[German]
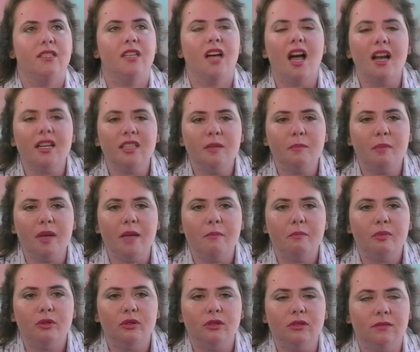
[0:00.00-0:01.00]
Ich spreche
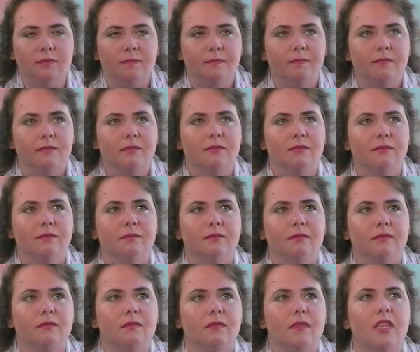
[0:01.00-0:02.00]
mit Leuten.
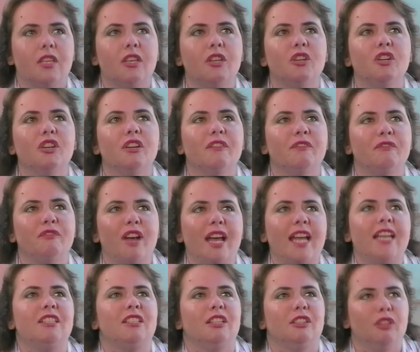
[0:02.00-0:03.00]
Man
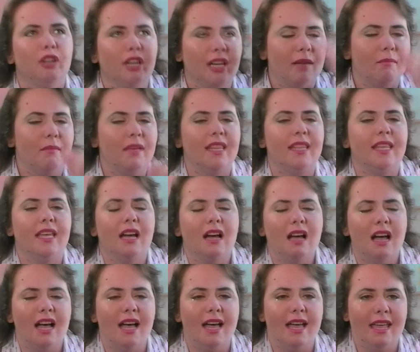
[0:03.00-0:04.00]
schaut ihnen nicht gern ins
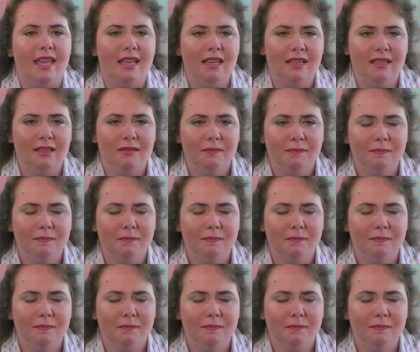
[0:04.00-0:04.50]
Gesicht.